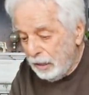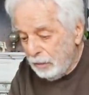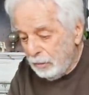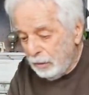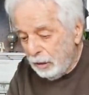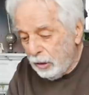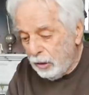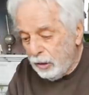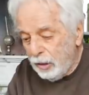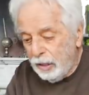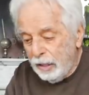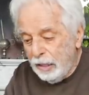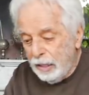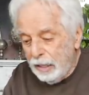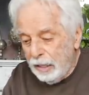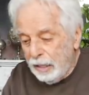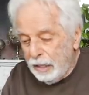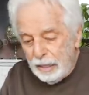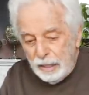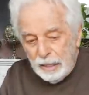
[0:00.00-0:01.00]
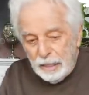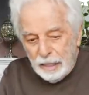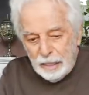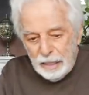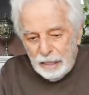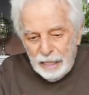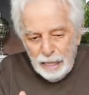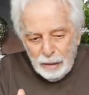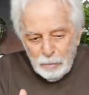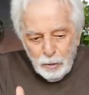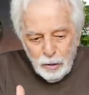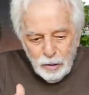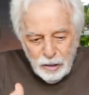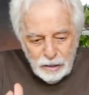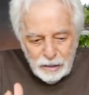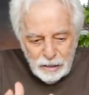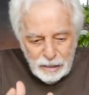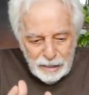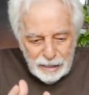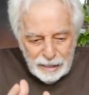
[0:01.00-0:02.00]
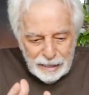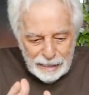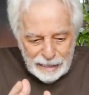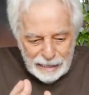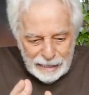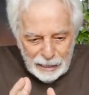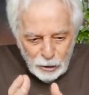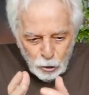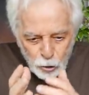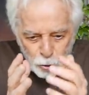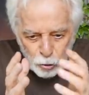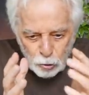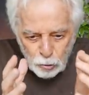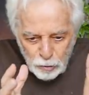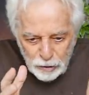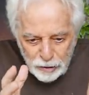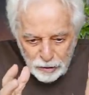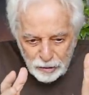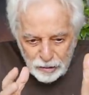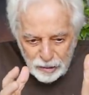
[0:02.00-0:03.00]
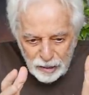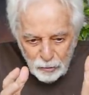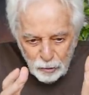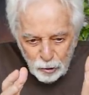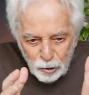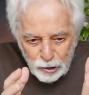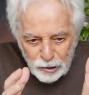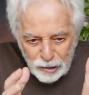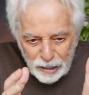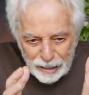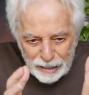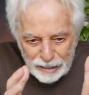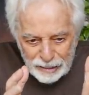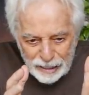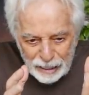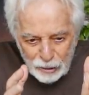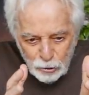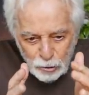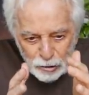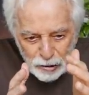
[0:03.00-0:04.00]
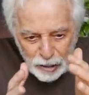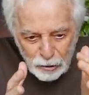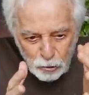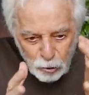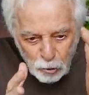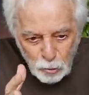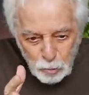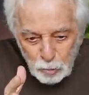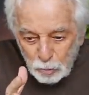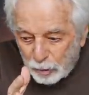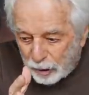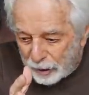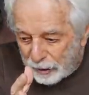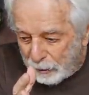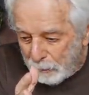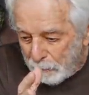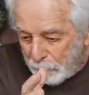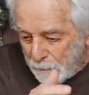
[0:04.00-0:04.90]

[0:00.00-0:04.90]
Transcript: Bueno, el amor lo tuviste, pero está, está en ultratumba.